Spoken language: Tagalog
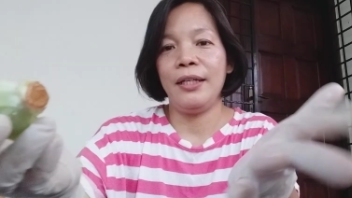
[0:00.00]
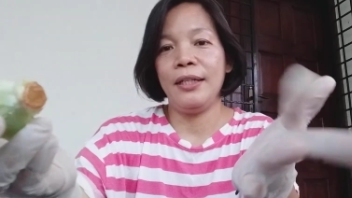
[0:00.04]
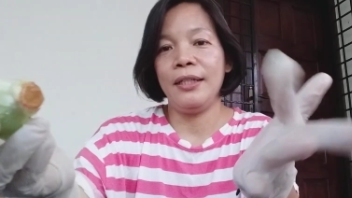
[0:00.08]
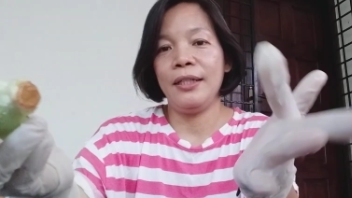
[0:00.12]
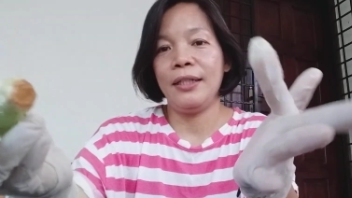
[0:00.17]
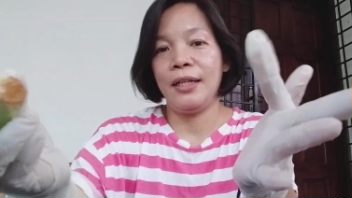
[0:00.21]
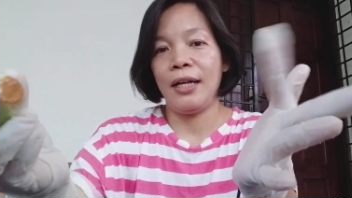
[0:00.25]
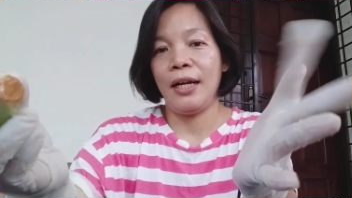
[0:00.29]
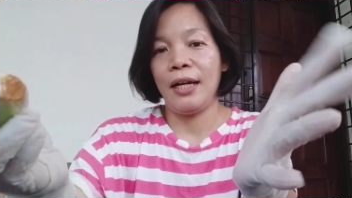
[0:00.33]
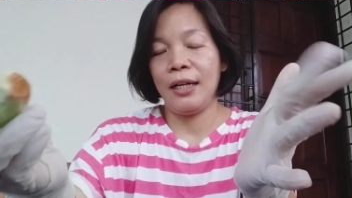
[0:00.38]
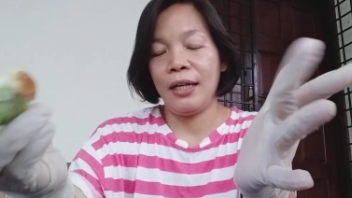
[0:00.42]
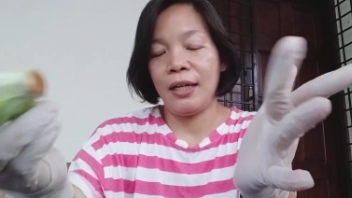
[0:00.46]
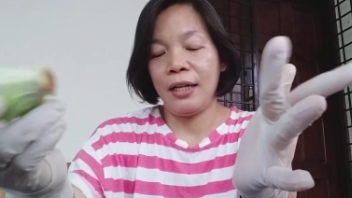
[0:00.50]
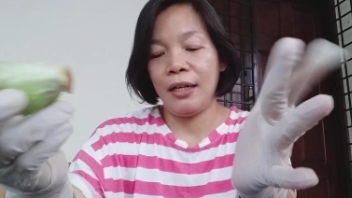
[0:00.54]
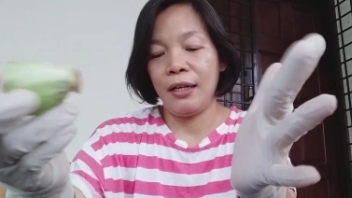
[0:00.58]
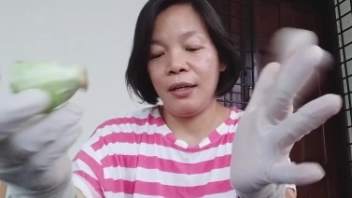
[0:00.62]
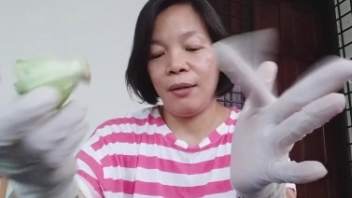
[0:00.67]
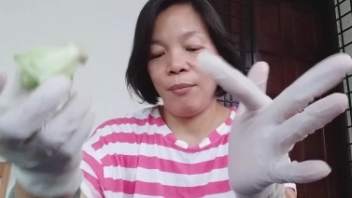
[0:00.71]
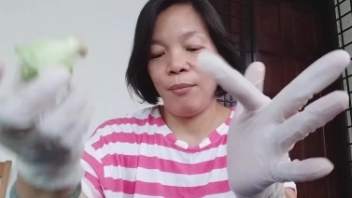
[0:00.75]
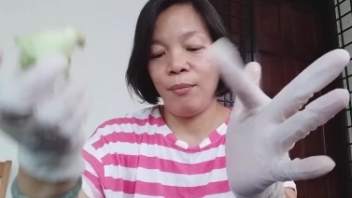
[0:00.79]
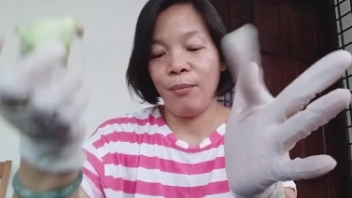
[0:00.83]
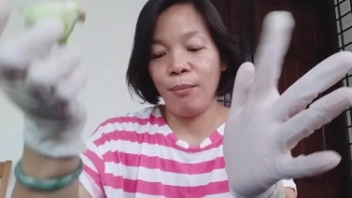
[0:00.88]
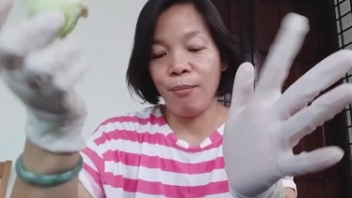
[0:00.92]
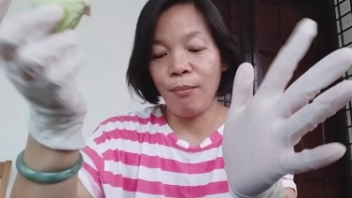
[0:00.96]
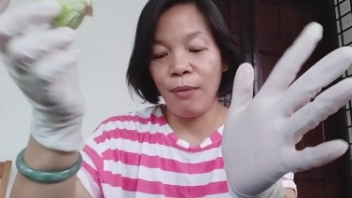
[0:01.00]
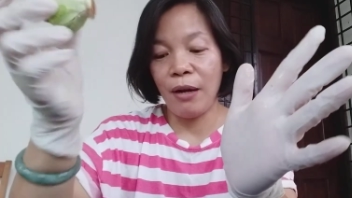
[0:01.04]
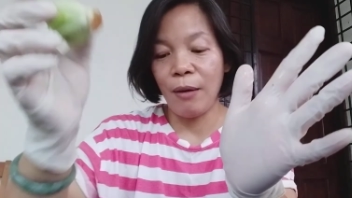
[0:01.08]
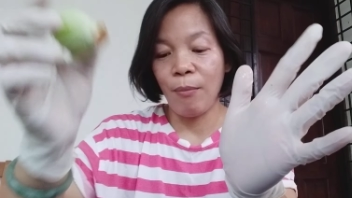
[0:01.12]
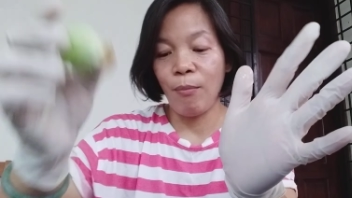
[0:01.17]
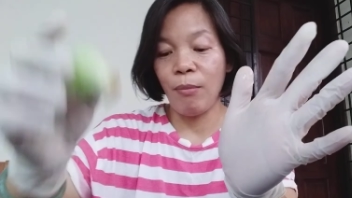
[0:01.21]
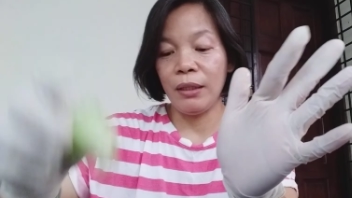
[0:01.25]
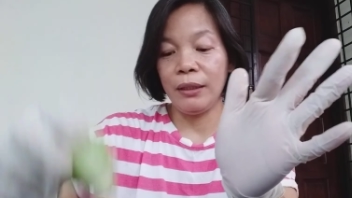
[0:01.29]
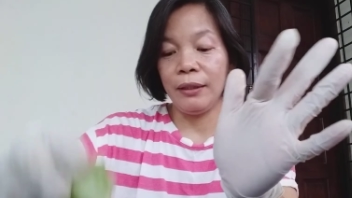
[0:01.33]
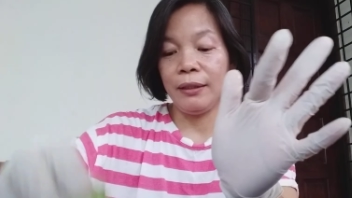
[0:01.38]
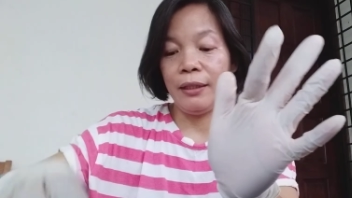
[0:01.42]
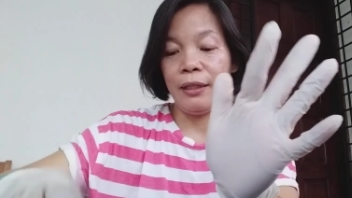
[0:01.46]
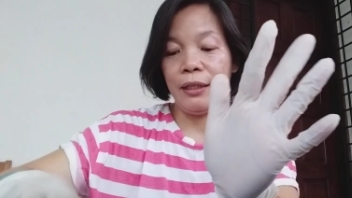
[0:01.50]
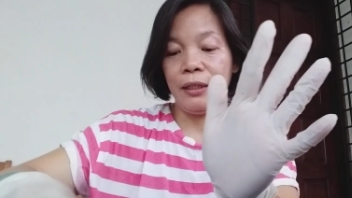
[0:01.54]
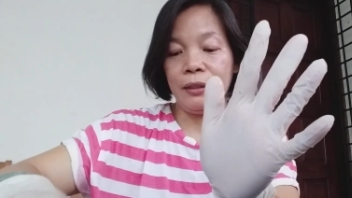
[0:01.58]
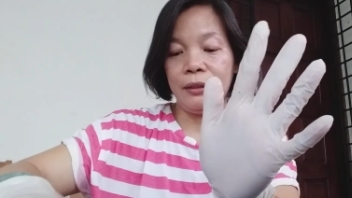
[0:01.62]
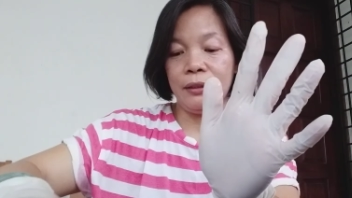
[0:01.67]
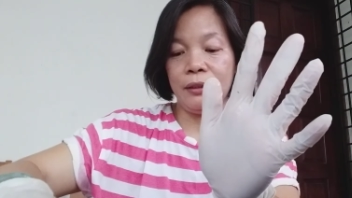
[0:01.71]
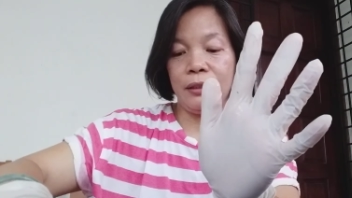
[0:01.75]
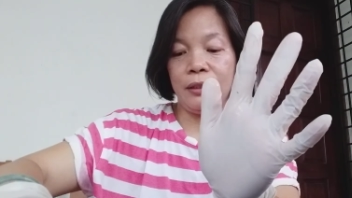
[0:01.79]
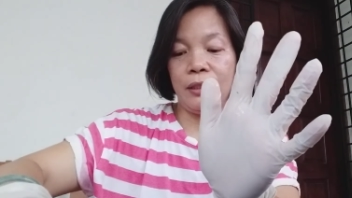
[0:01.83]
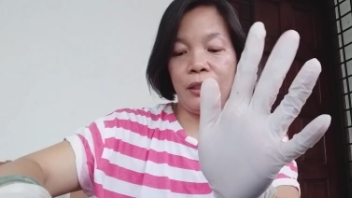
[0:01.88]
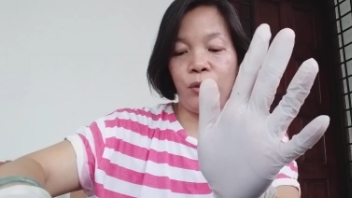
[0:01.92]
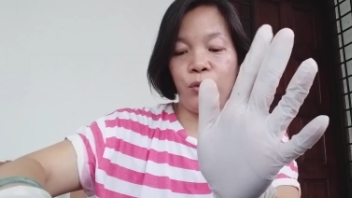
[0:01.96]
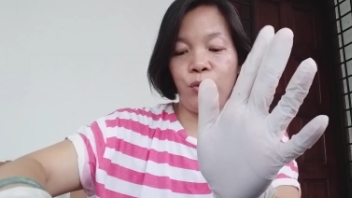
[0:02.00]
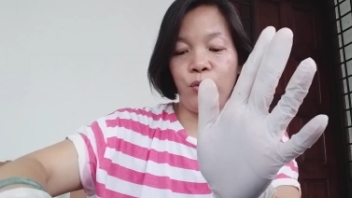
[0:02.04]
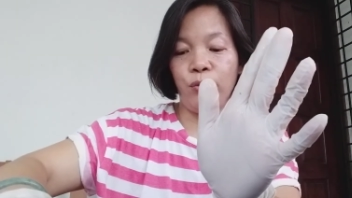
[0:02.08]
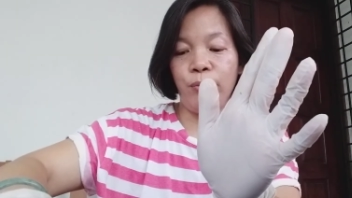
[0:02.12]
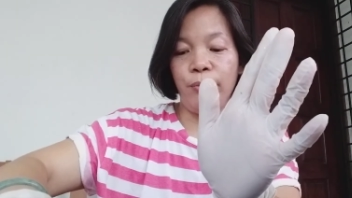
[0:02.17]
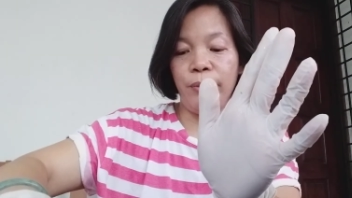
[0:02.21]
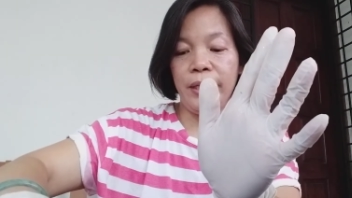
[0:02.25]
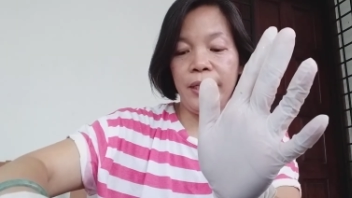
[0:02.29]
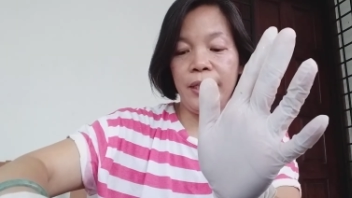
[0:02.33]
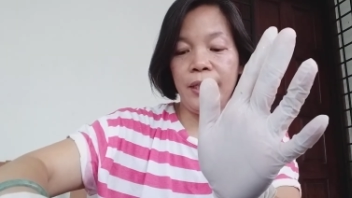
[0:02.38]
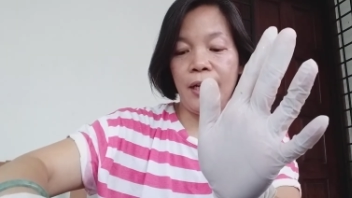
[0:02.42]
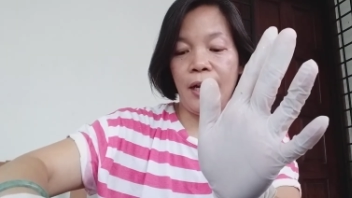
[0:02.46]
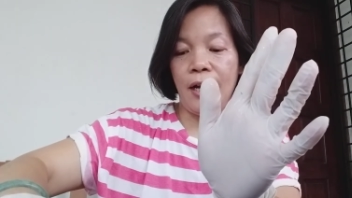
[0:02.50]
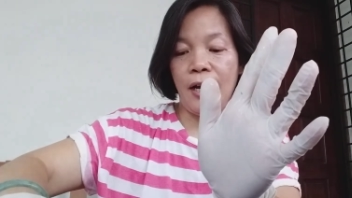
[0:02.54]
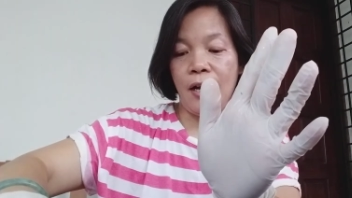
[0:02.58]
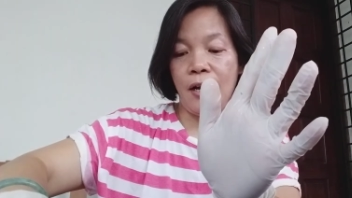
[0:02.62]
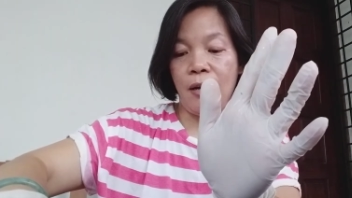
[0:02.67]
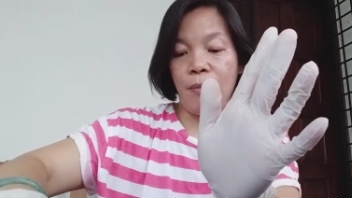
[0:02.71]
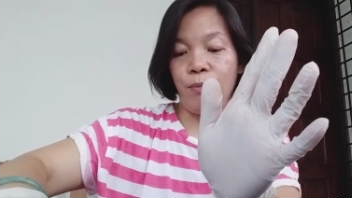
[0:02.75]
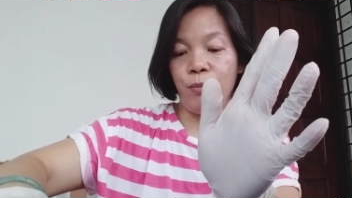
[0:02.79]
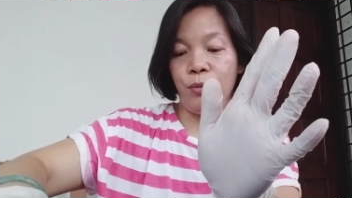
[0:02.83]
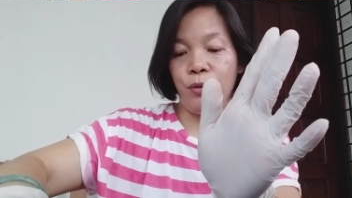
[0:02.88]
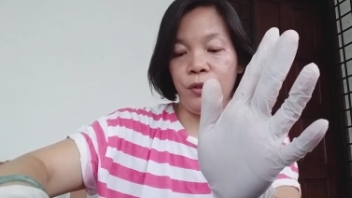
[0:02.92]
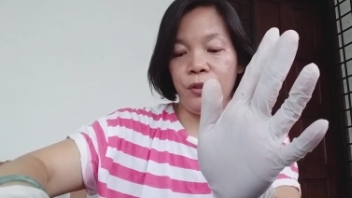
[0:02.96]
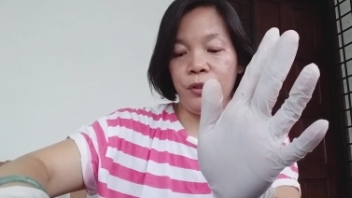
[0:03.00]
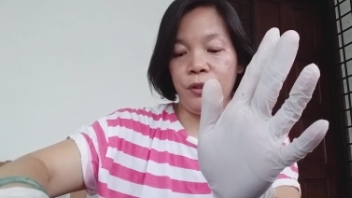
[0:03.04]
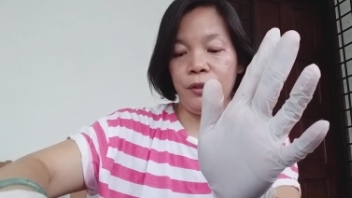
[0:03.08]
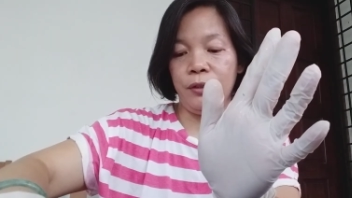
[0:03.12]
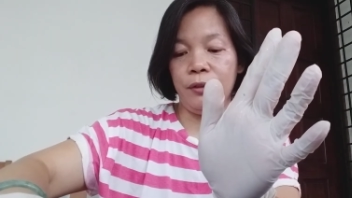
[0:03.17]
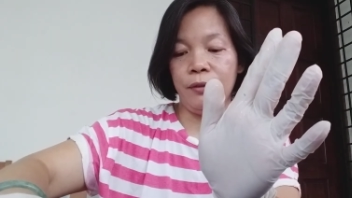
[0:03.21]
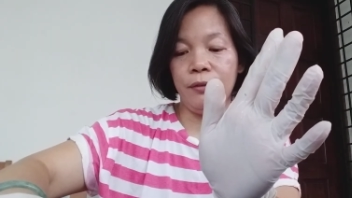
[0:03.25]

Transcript: nakakababad lang sa tubig kahapon.